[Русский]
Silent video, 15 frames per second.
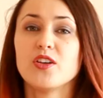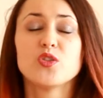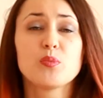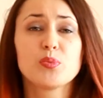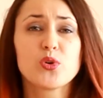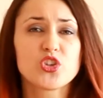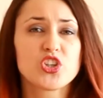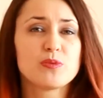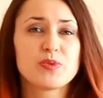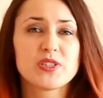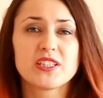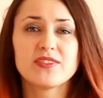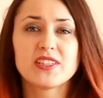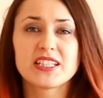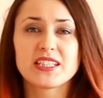Но площадь
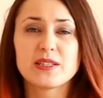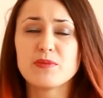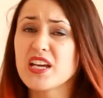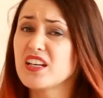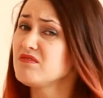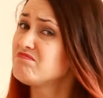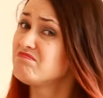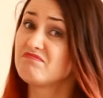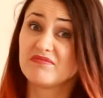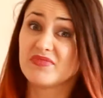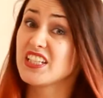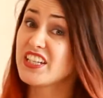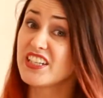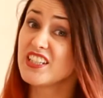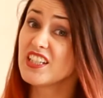посевных земель
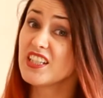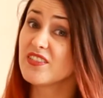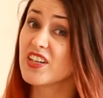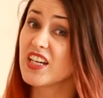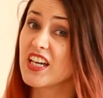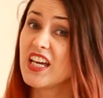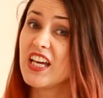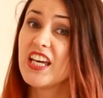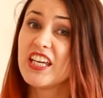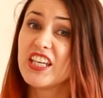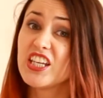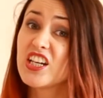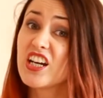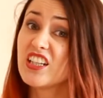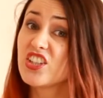не резиновая
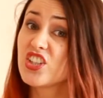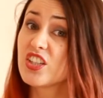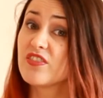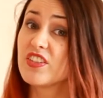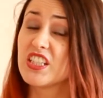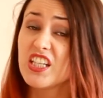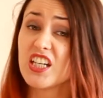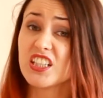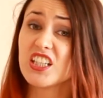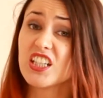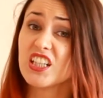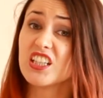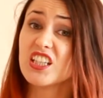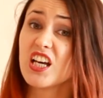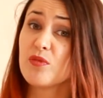и количество
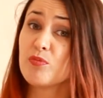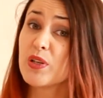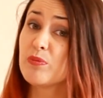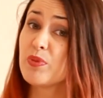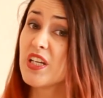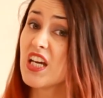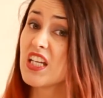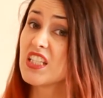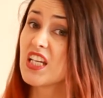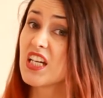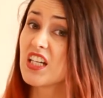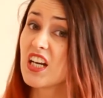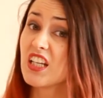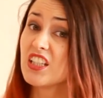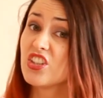техники на предприятии
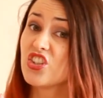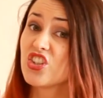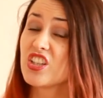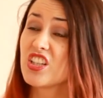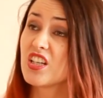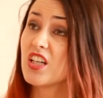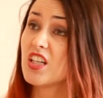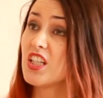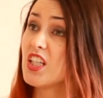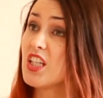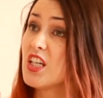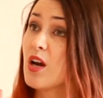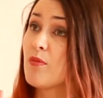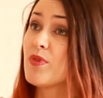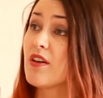ограничено,
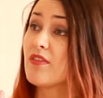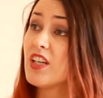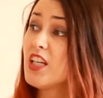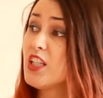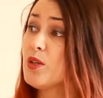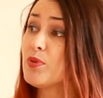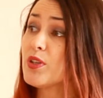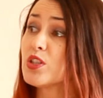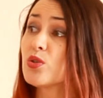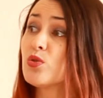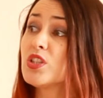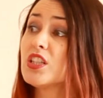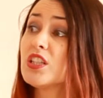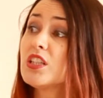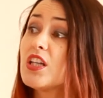и обновление
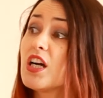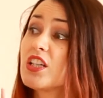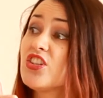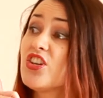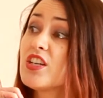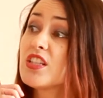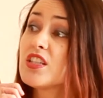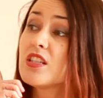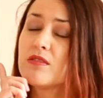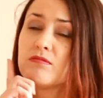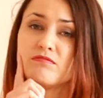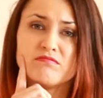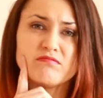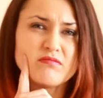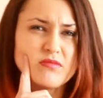происходит не так часто.
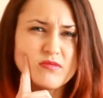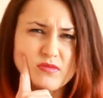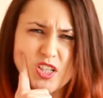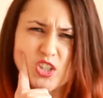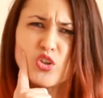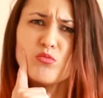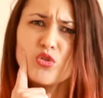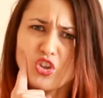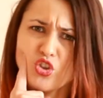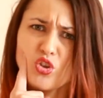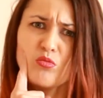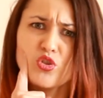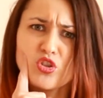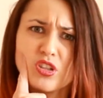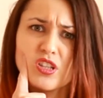На чем же еще
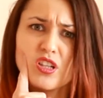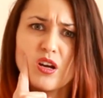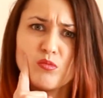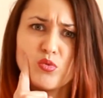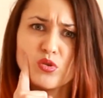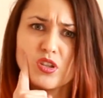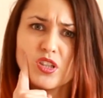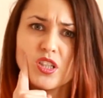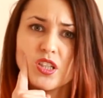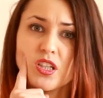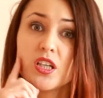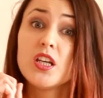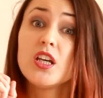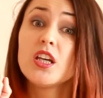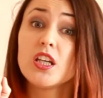можно заработать?
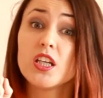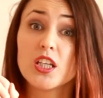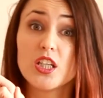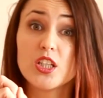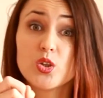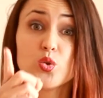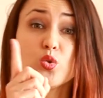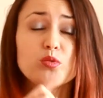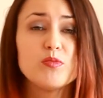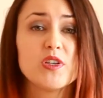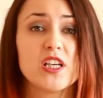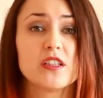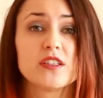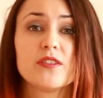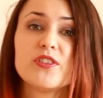И тут
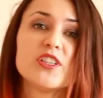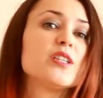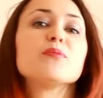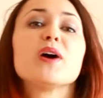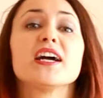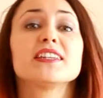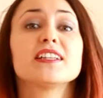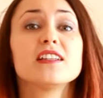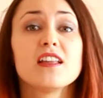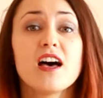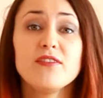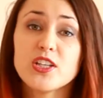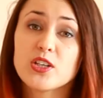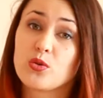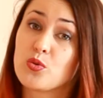Миелта вынимает
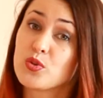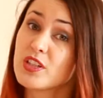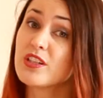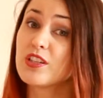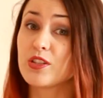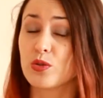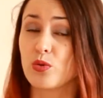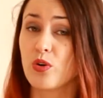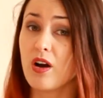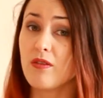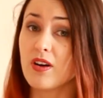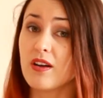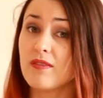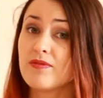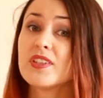главный козырь из
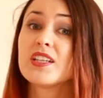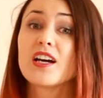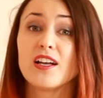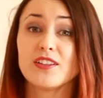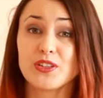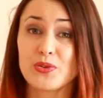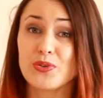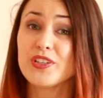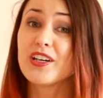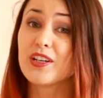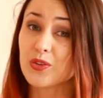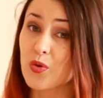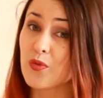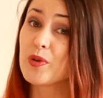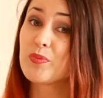рукава – контроль
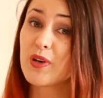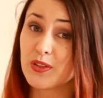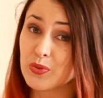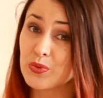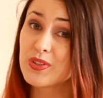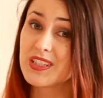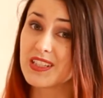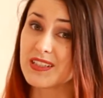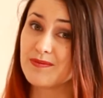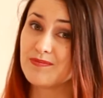готовой продукции.